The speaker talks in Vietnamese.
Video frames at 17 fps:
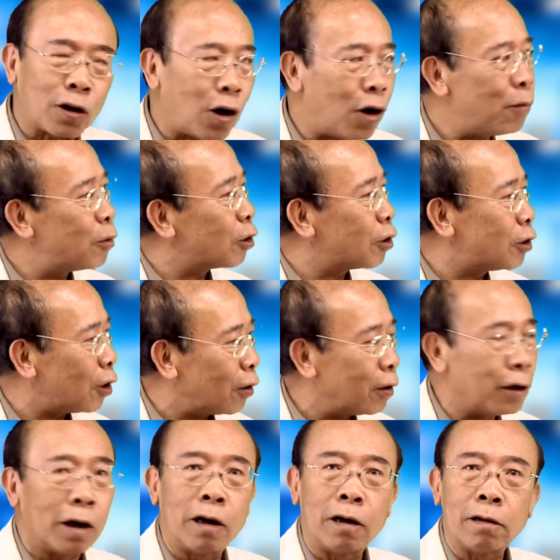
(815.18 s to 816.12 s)
có một cái chọn
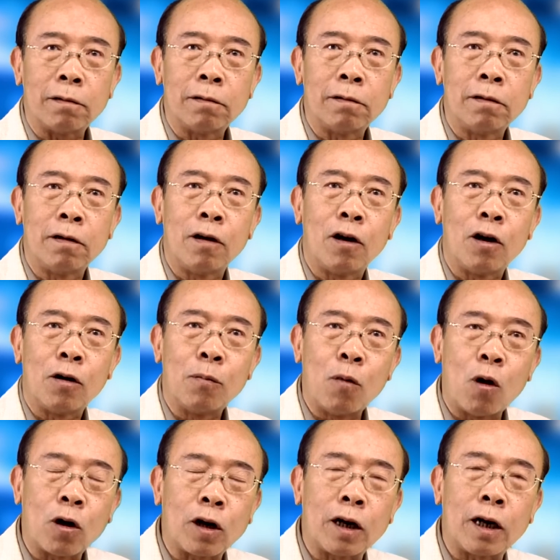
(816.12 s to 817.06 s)
lựa
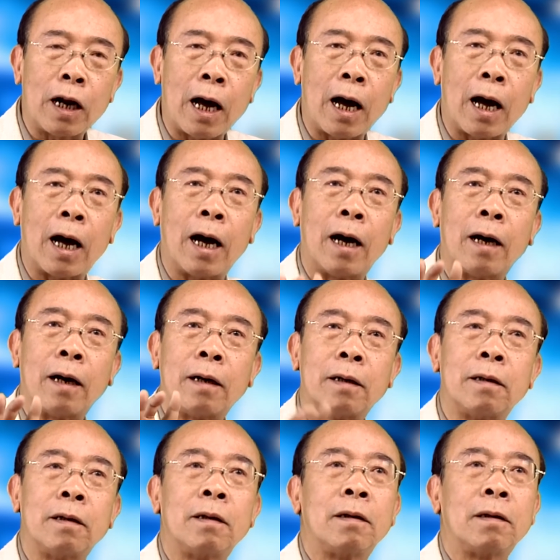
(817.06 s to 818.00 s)
một là
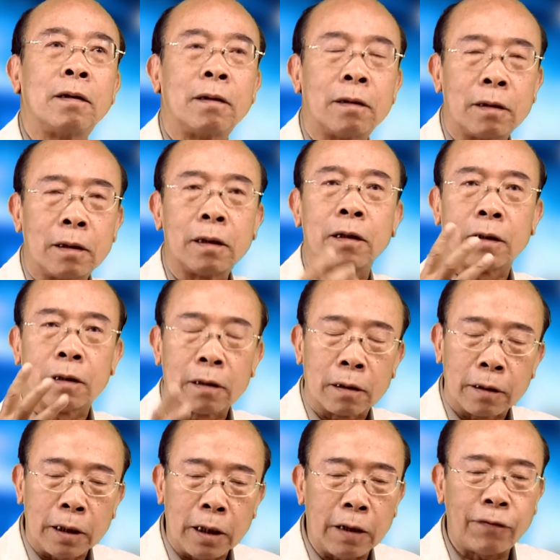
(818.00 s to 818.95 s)

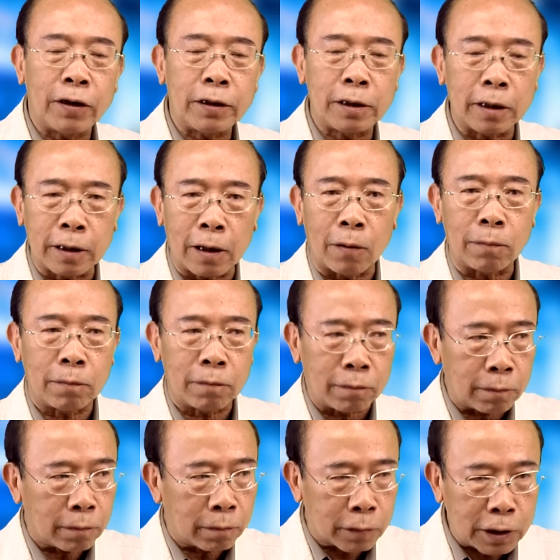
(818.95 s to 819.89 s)
đi với dân tộc
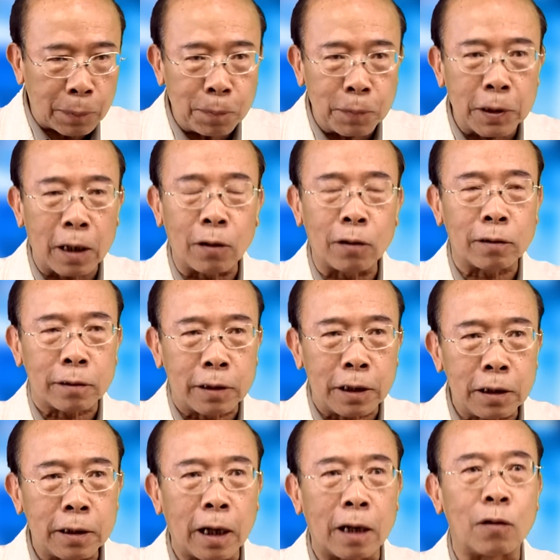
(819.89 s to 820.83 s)
chấp nhận
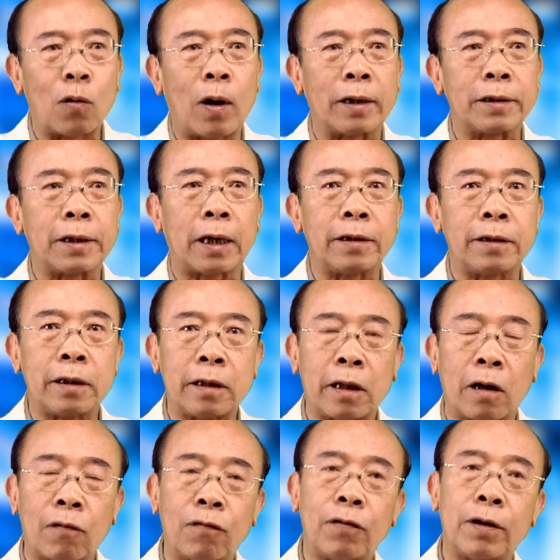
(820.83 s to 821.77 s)
tinh thần hòa giải dân
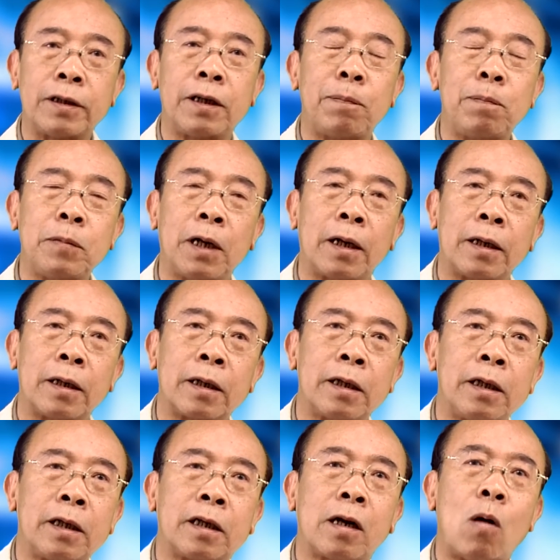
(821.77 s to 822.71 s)
tộc và chấp nhận
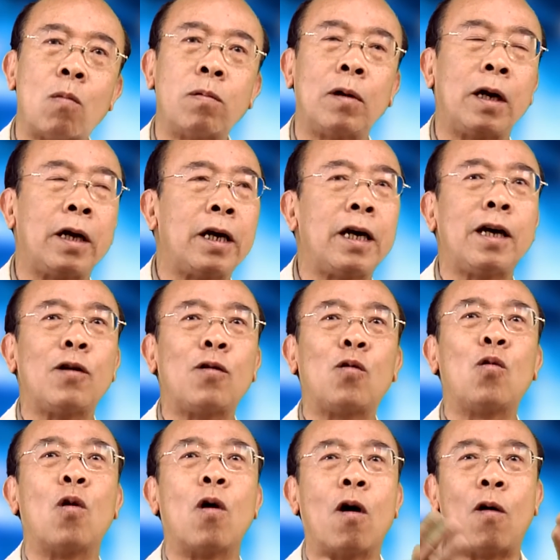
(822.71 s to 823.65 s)
cái công lý
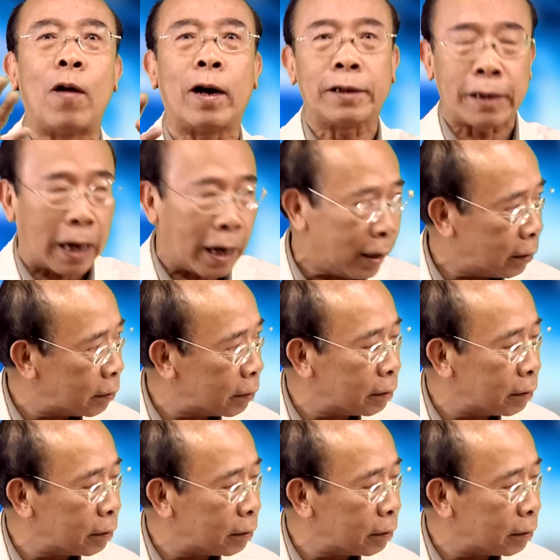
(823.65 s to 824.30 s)
của hòa giải